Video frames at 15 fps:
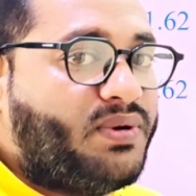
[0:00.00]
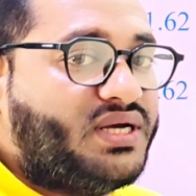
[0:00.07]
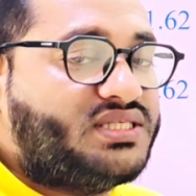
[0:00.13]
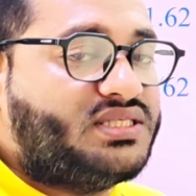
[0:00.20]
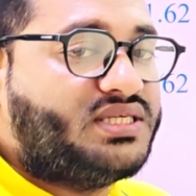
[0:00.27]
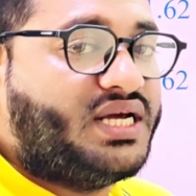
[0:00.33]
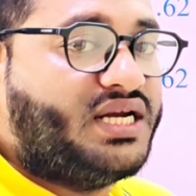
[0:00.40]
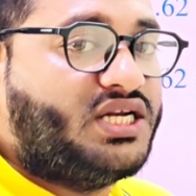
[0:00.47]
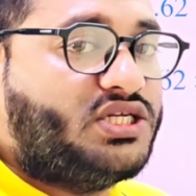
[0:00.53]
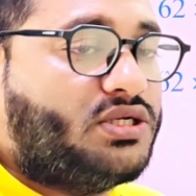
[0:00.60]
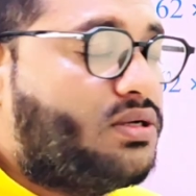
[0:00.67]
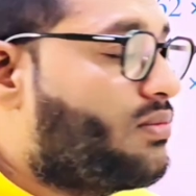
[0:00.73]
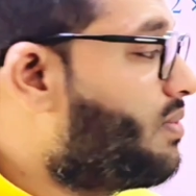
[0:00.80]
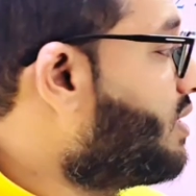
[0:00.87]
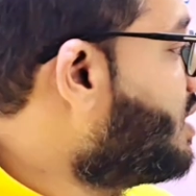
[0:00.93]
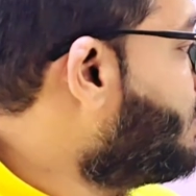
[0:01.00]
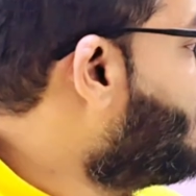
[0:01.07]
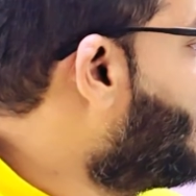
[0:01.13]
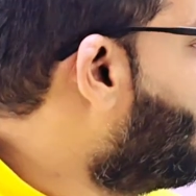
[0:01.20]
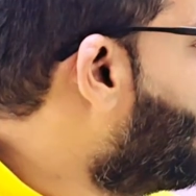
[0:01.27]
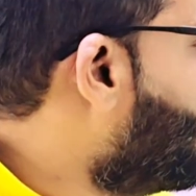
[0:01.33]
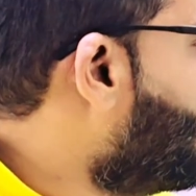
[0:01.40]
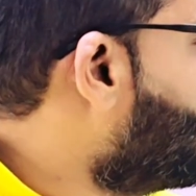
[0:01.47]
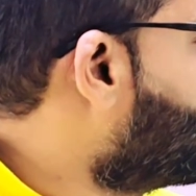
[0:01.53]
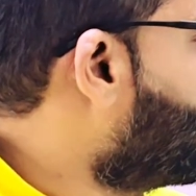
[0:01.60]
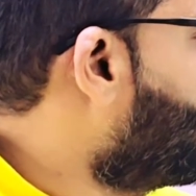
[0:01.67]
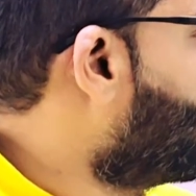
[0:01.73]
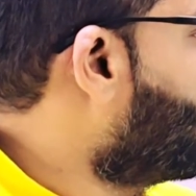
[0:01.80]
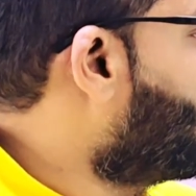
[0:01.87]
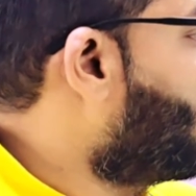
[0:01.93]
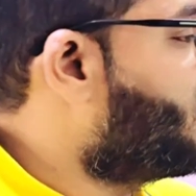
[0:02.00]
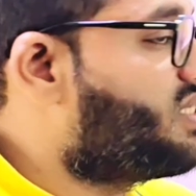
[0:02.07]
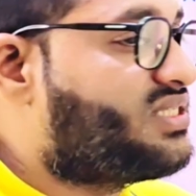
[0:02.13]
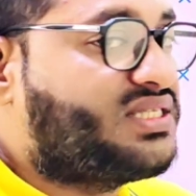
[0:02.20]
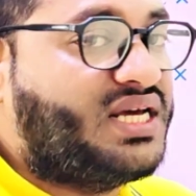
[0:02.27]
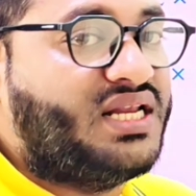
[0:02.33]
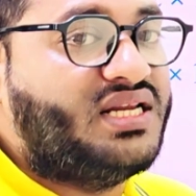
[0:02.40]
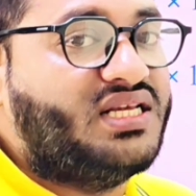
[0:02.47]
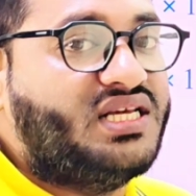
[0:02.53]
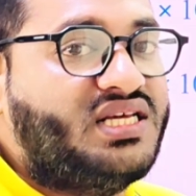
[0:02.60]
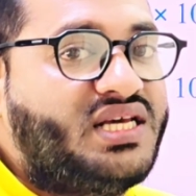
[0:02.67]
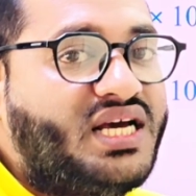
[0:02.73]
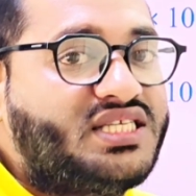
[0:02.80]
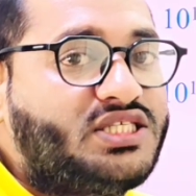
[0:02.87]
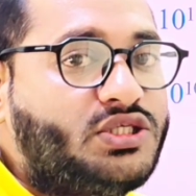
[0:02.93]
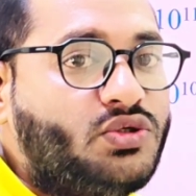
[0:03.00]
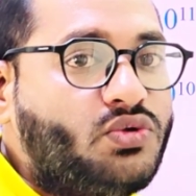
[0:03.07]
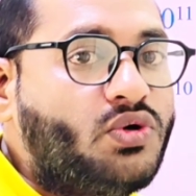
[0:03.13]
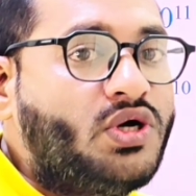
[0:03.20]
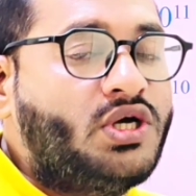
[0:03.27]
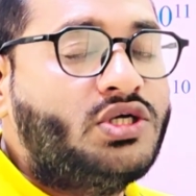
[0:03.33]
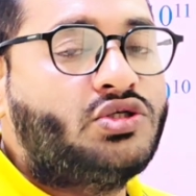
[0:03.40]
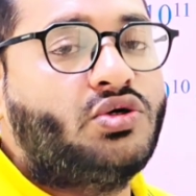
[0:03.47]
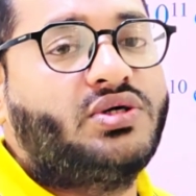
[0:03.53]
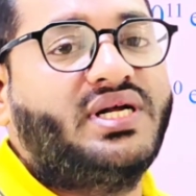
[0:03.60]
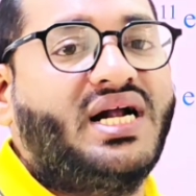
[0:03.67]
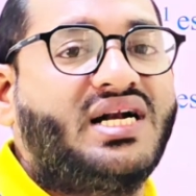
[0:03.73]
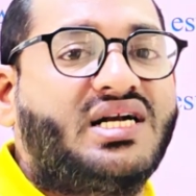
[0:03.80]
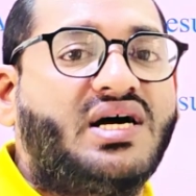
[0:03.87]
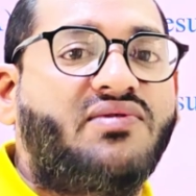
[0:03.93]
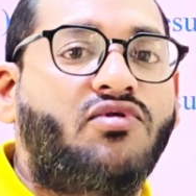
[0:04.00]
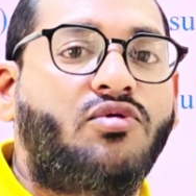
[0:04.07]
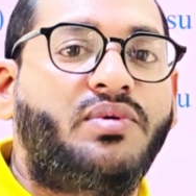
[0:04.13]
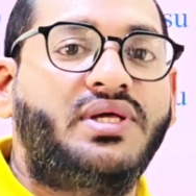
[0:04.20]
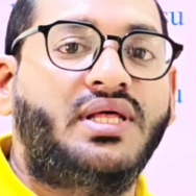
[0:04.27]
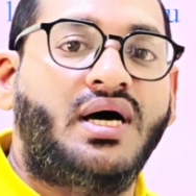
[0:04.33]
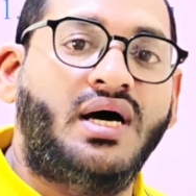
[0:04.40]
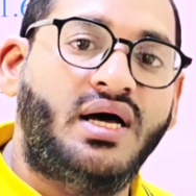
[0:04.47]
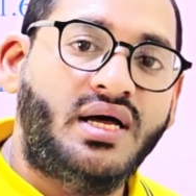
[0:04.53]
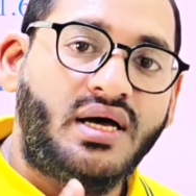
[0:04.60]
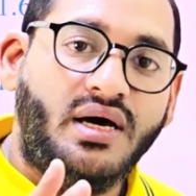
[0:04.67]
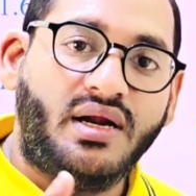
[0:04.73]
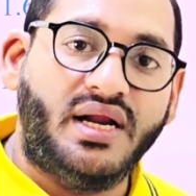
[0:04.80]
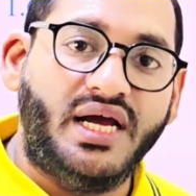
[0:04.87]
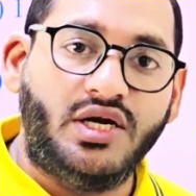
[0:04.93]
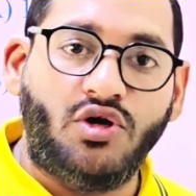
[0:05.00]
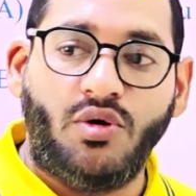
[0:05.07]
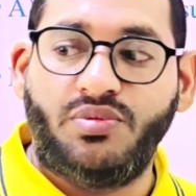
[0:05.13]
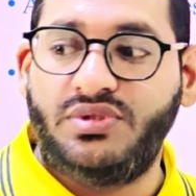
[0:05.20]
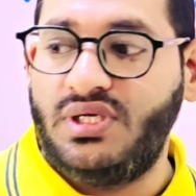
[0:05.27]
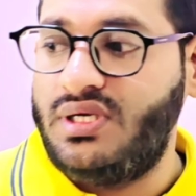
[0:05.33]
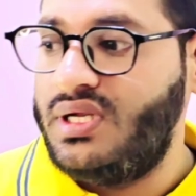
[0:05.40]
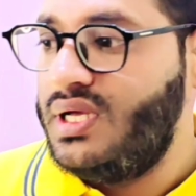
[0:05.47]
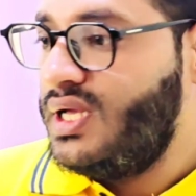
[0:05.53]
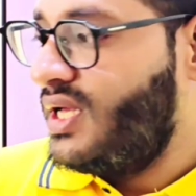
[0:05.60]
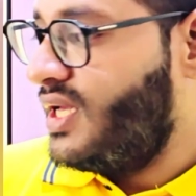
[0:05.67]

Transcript: प्लस टेन मल्टीप्लाइड बाई टेन पावर माइनस टेन ई एस यू सो डेल्टा वुड बी द राइट ऑप्शन